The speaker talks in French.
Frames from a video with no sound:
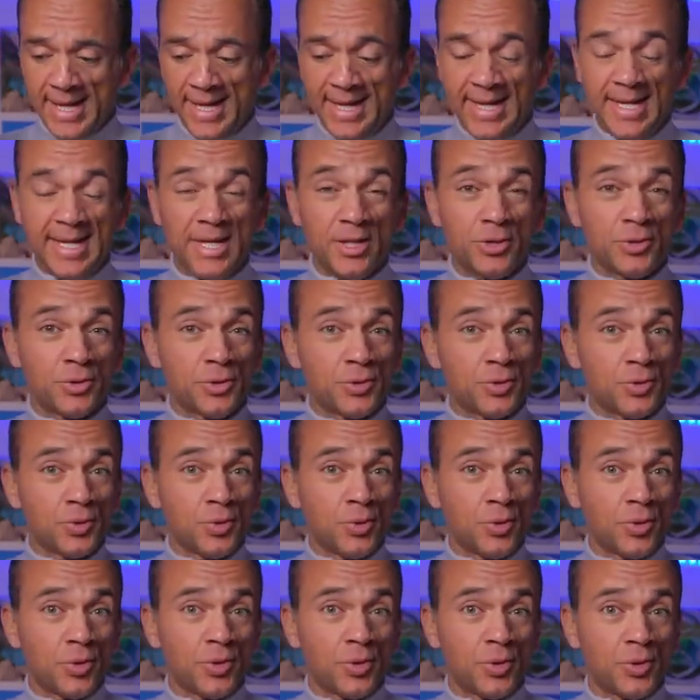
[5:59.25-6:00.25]
Et
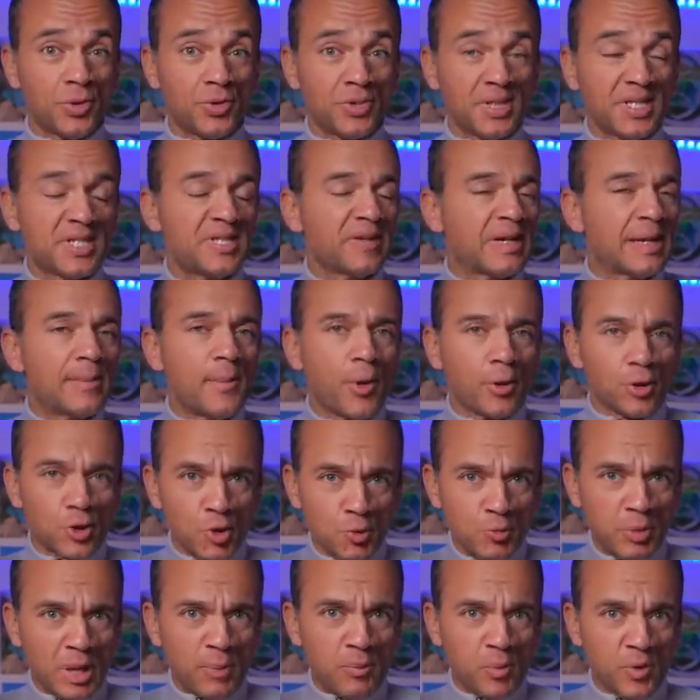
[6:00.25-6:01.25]
euh, ça, c'est vraiment un
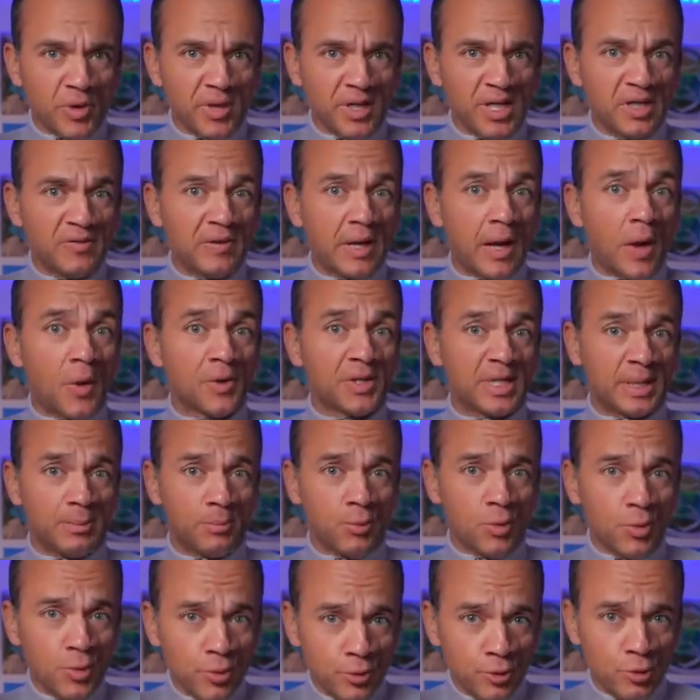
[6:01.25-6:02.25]
super point qui fera rentrer
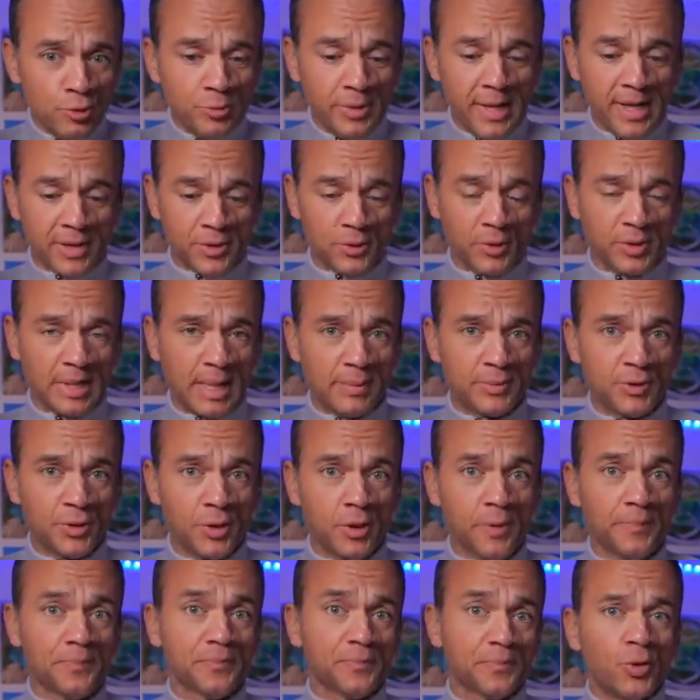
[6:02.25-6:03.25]
beaucoup de lumière sur le
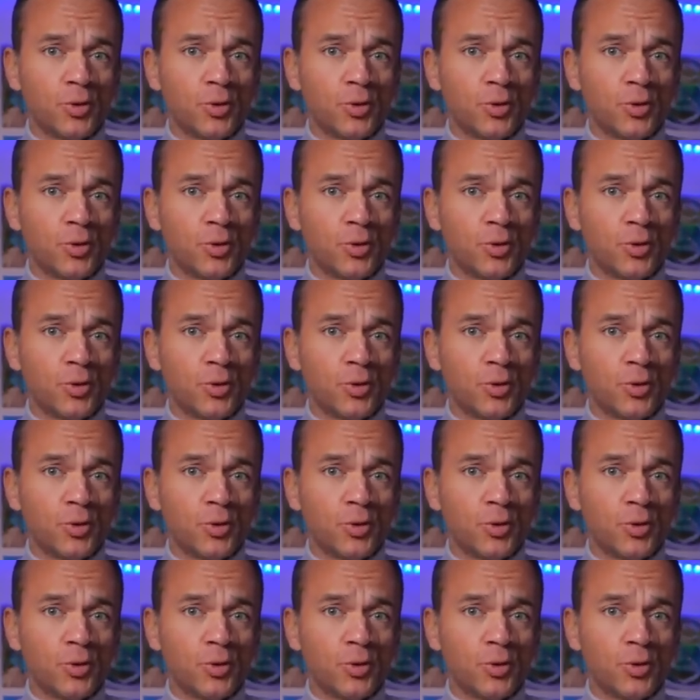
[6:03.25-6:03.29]
capteur.